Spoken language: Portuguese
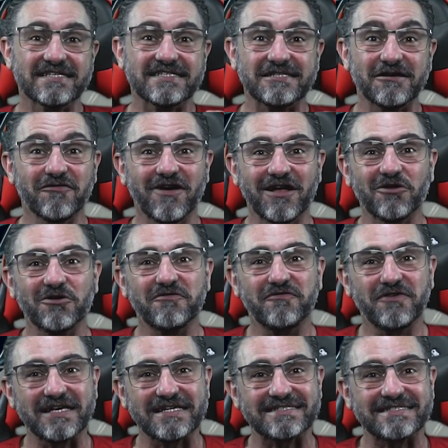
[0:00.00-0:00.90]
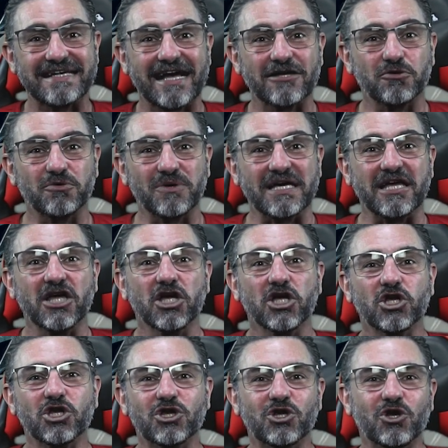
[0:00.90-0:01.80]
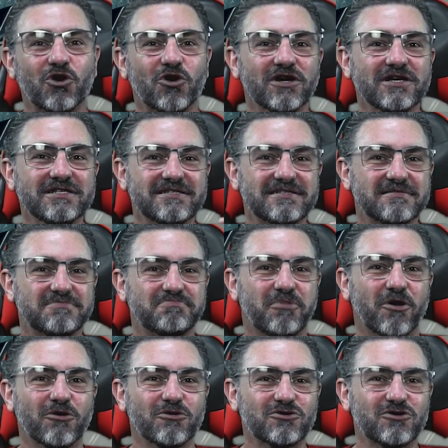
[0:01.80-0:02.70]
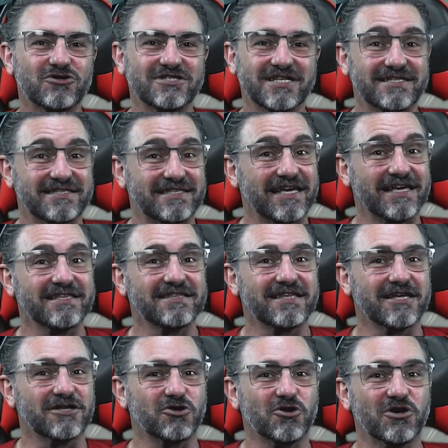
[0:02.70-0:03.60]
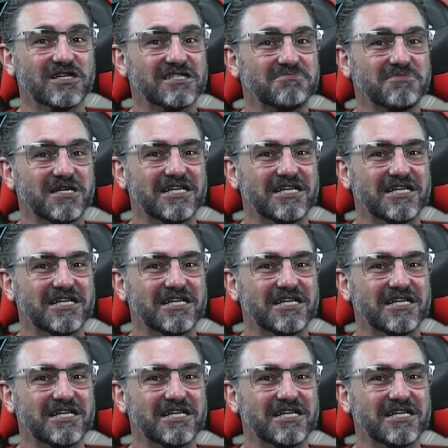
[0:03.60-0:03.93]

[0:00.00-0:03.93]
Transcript: seu valor fixado em 2,72